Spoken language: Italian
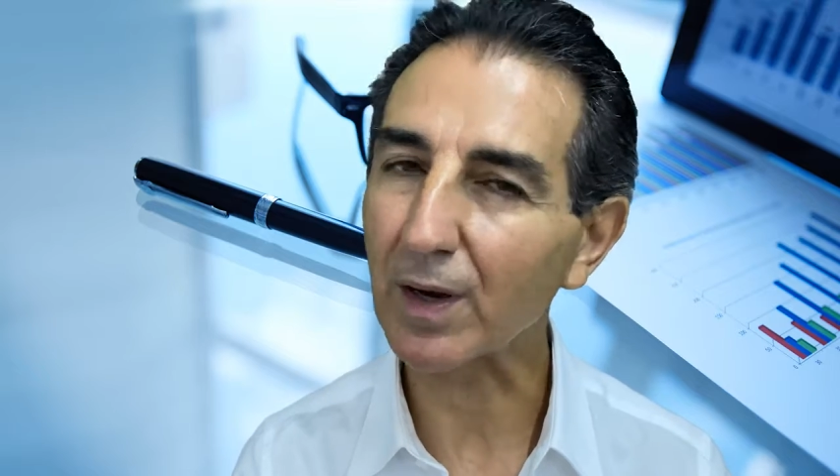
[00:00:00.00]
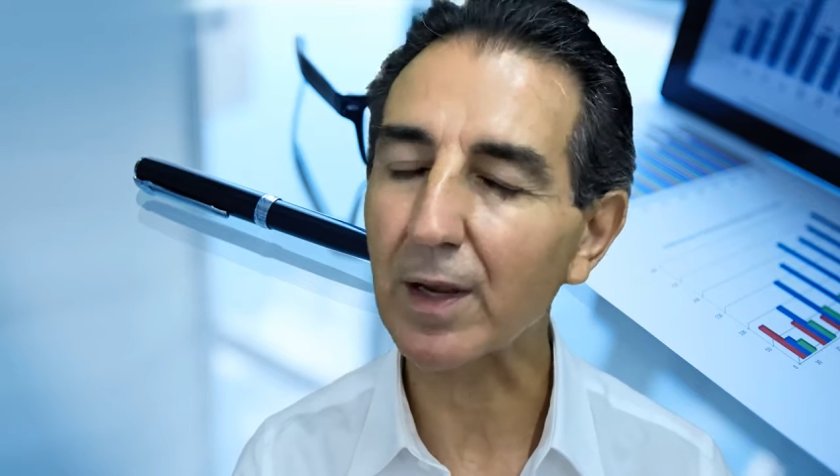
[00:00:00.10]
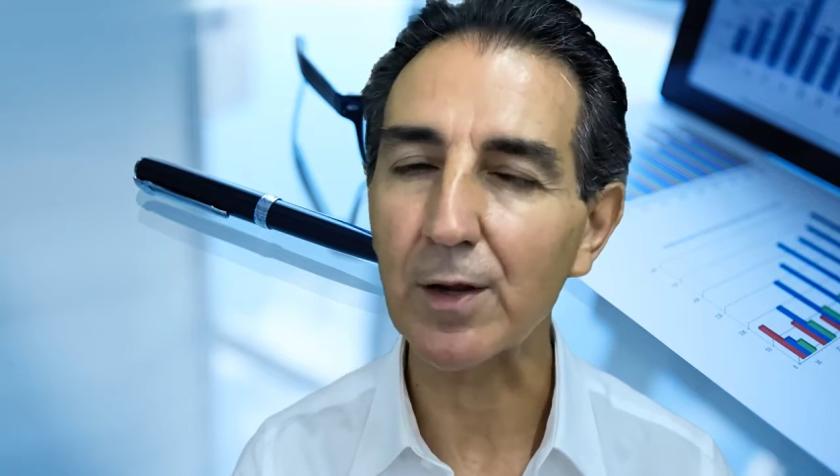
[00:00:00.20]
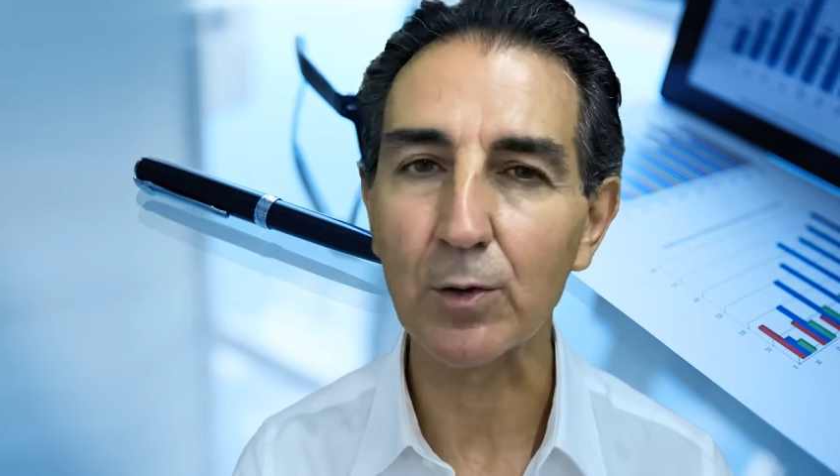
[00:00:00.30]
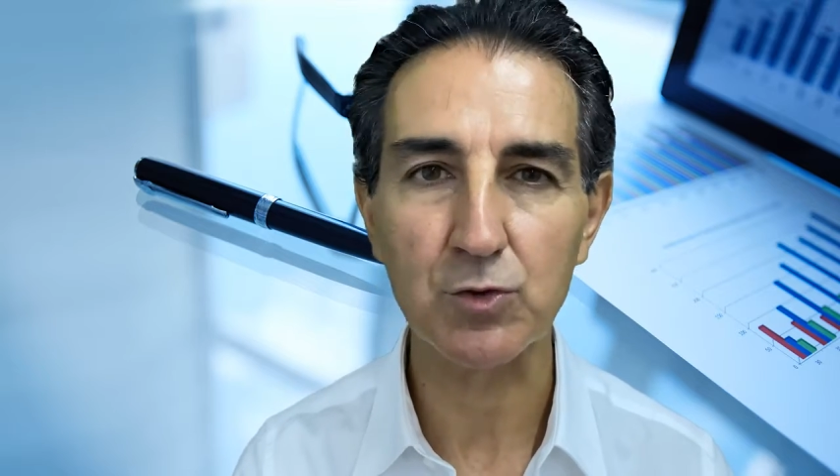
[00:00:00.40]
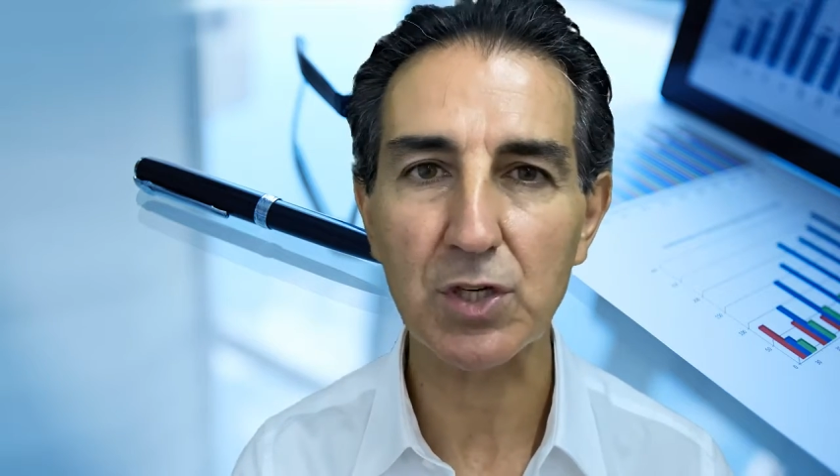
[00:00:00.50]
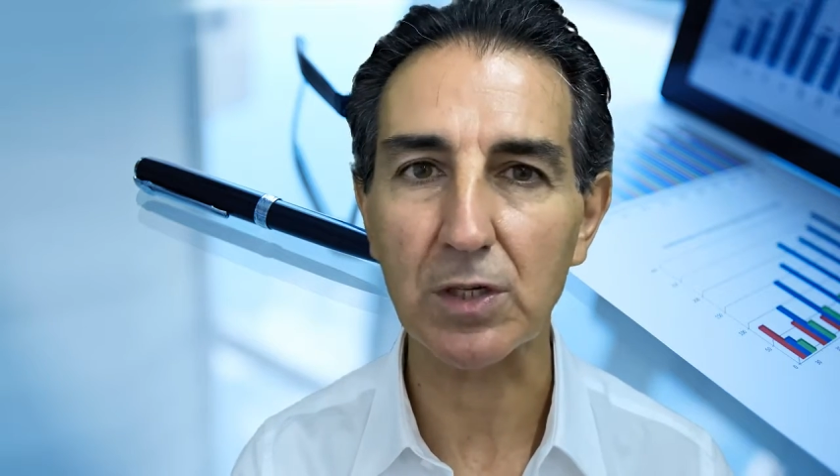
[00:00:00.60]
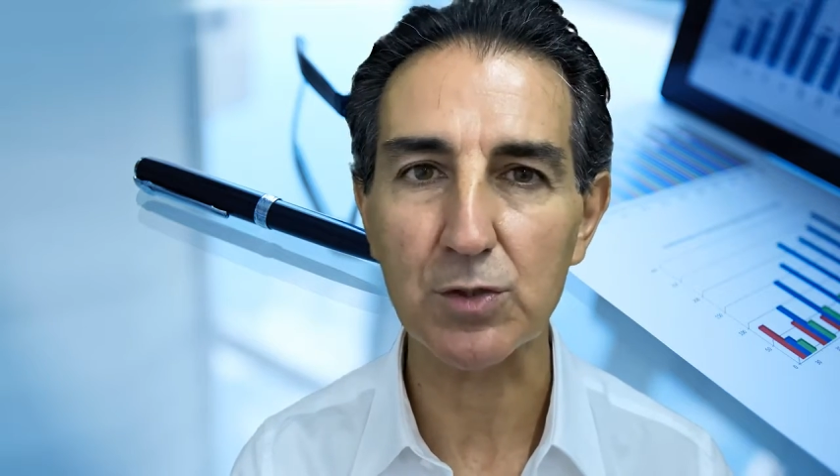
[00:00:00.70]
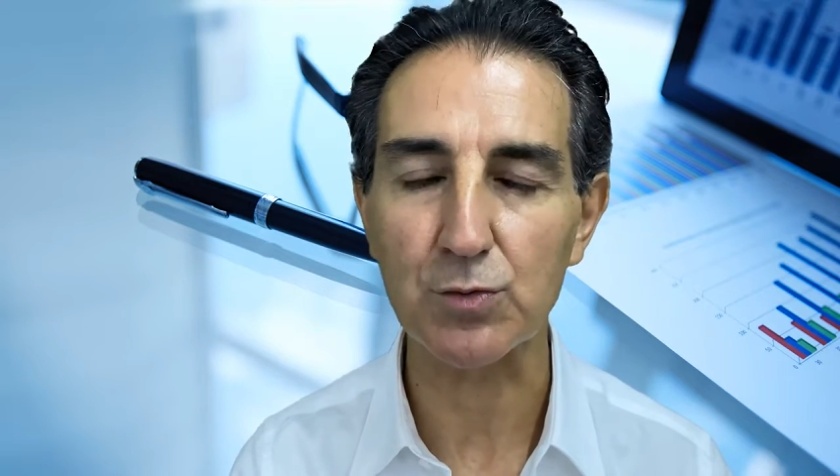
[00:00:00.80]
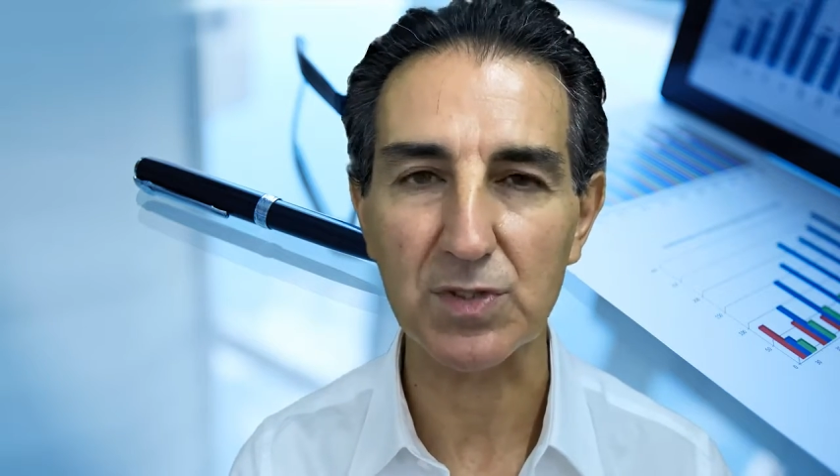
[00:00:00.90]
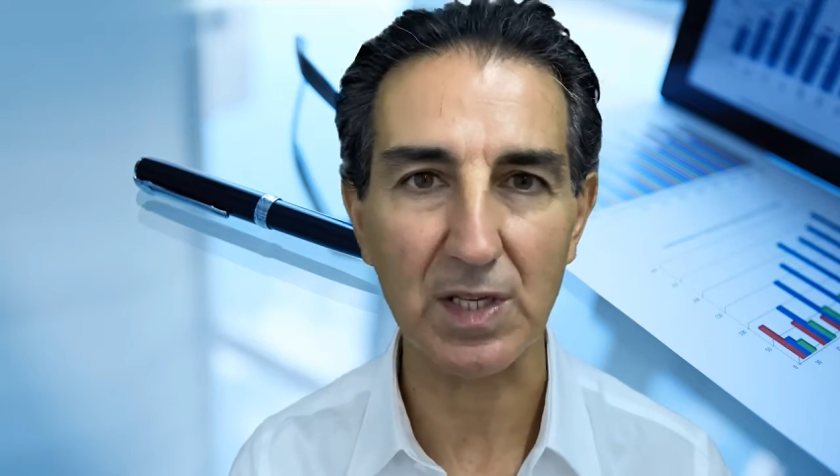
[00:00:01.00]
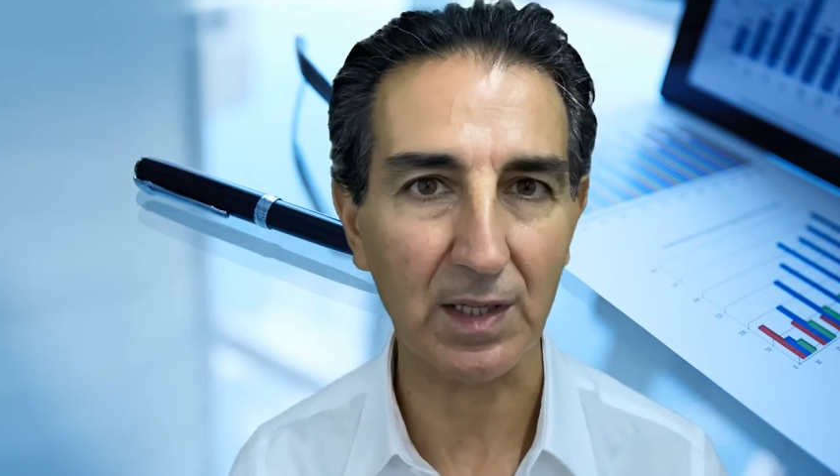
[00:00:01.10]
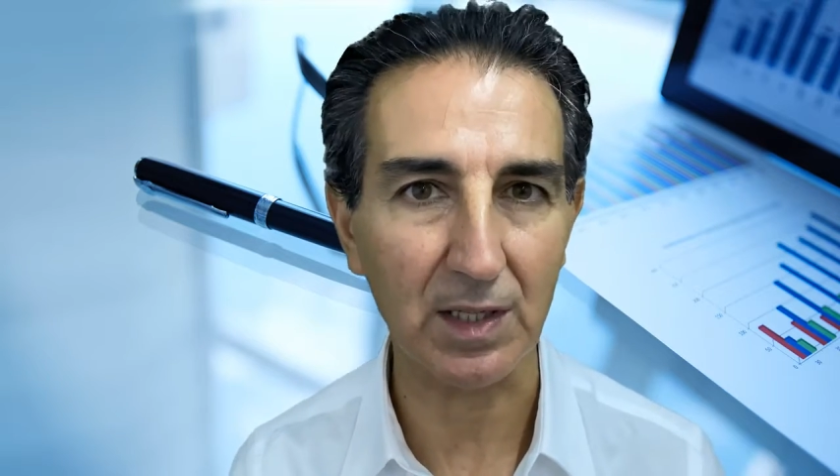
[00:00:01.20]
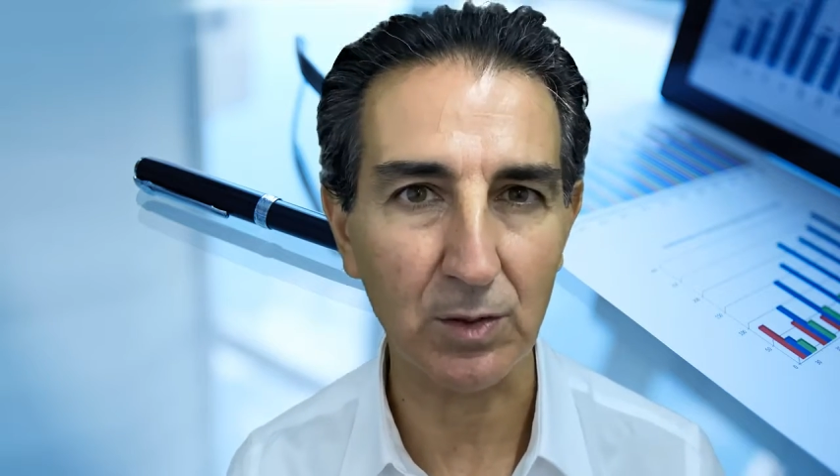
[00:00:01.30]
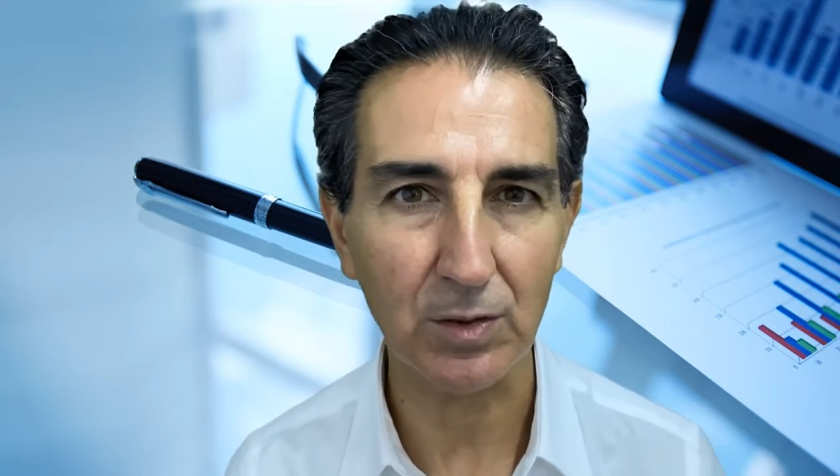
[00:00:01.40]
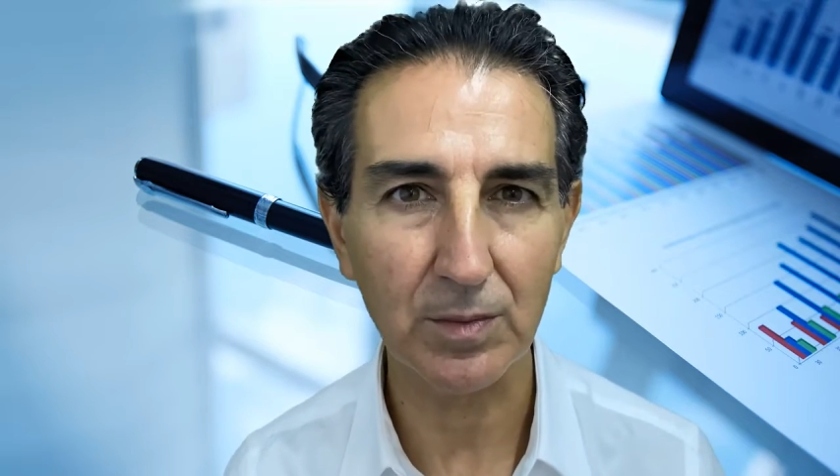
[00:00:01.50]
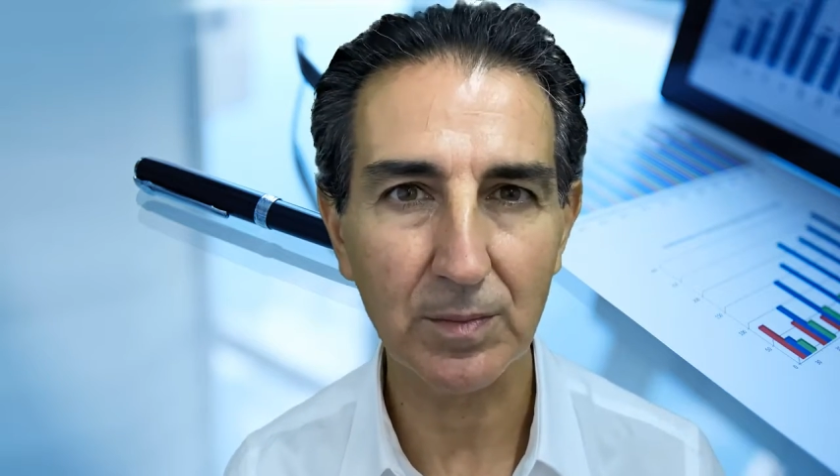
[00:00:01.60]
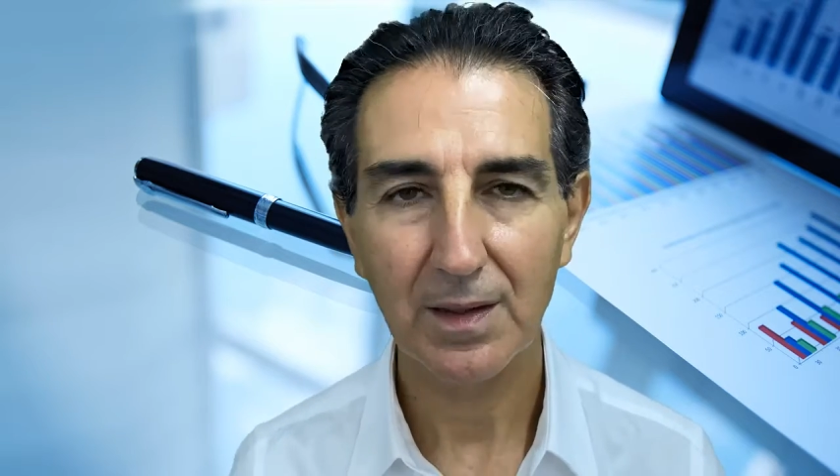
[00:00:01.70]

che non c'è nessun segreto.